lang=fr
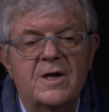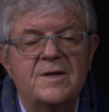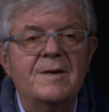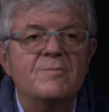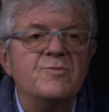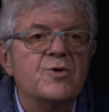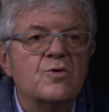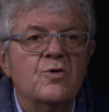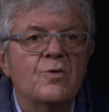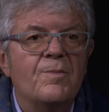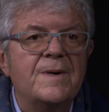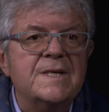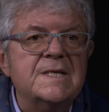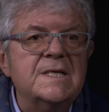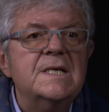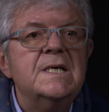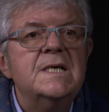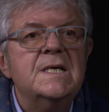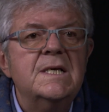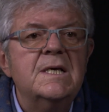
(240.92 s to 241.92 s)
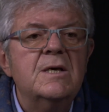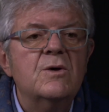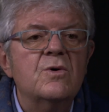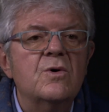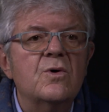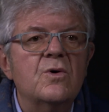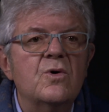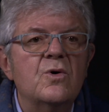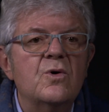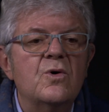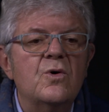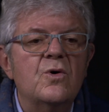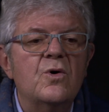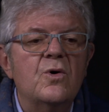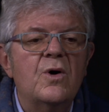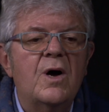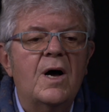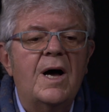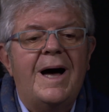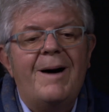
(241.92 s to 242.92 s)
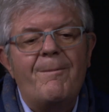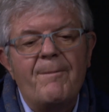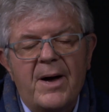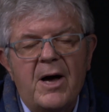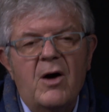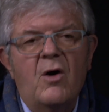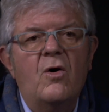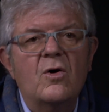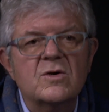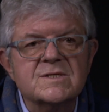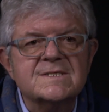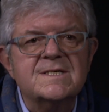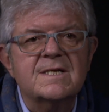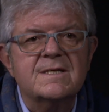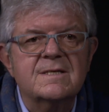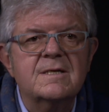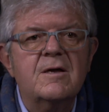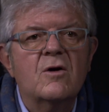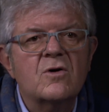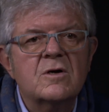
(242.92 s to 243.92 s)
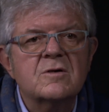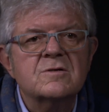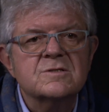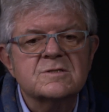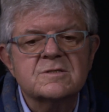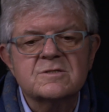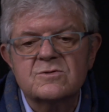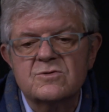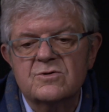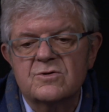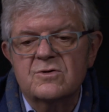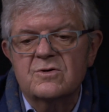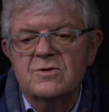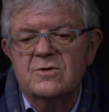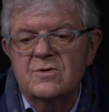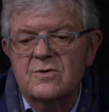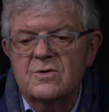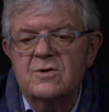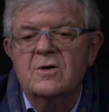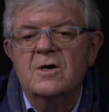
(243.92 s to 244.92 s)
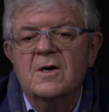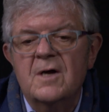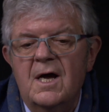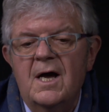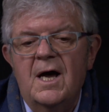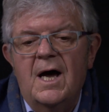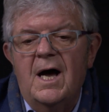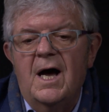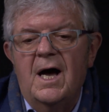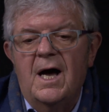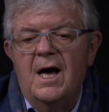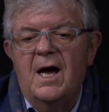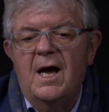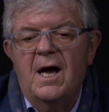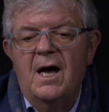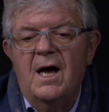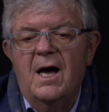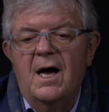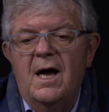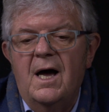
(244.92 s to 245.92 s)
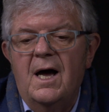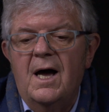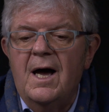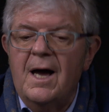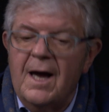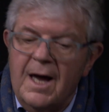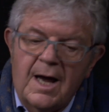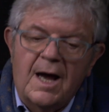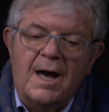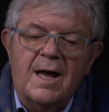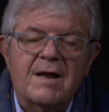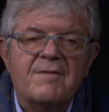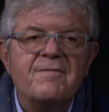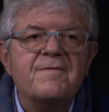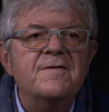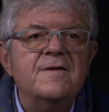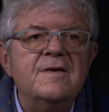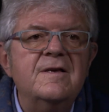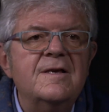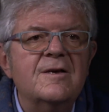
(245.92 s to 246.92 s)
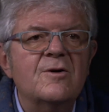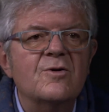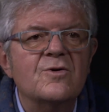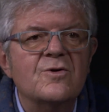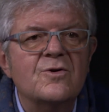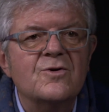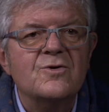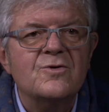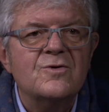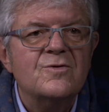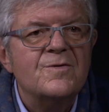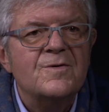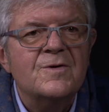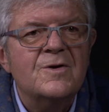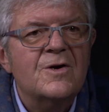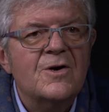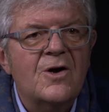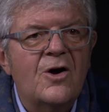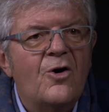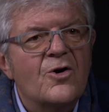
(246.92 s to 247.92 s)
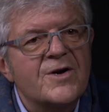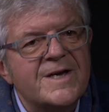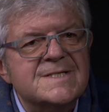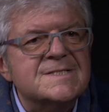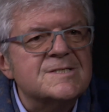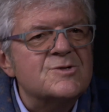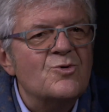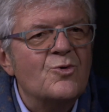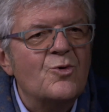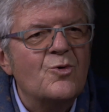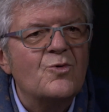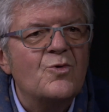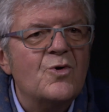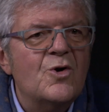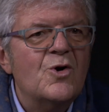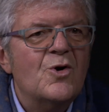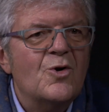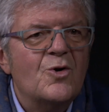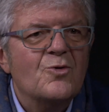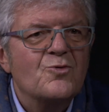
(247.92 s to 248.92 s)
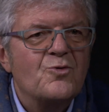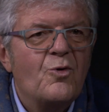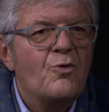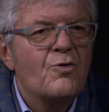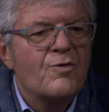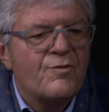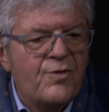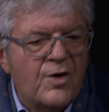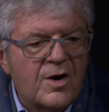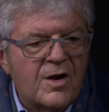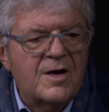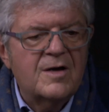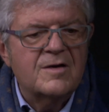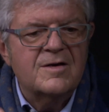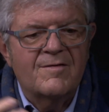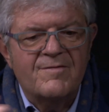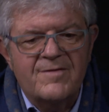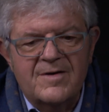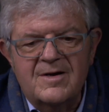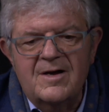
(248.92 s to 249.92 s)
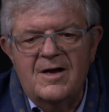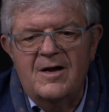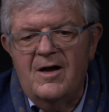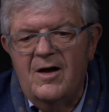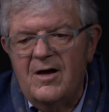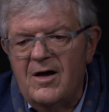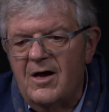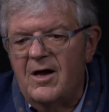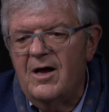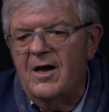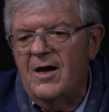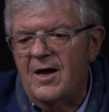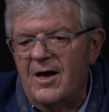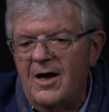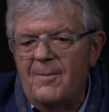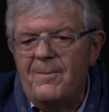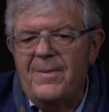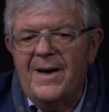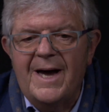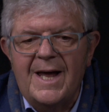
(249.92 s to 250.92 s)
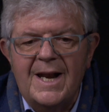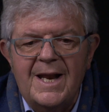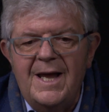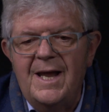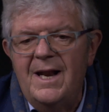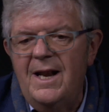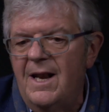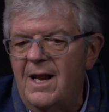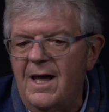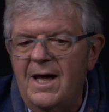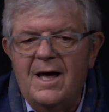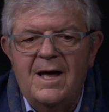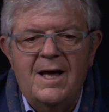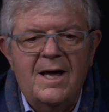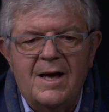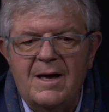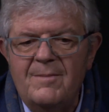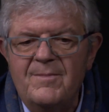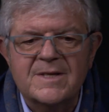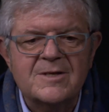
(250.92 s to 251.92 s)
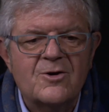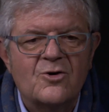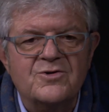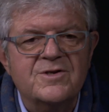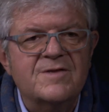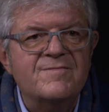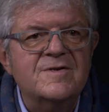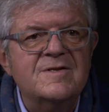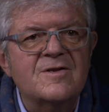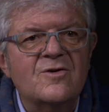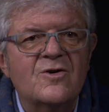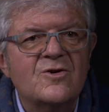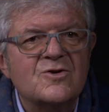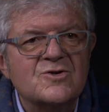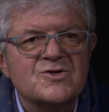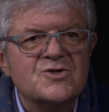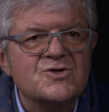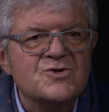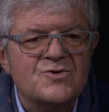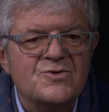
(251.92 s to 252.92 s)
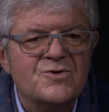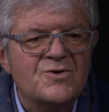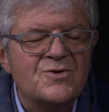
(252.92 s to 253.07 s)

dame de compagnie apprend cette danse à, la fille en question. Donc voilà, il y avait un, un parallèle là à mettre en évidence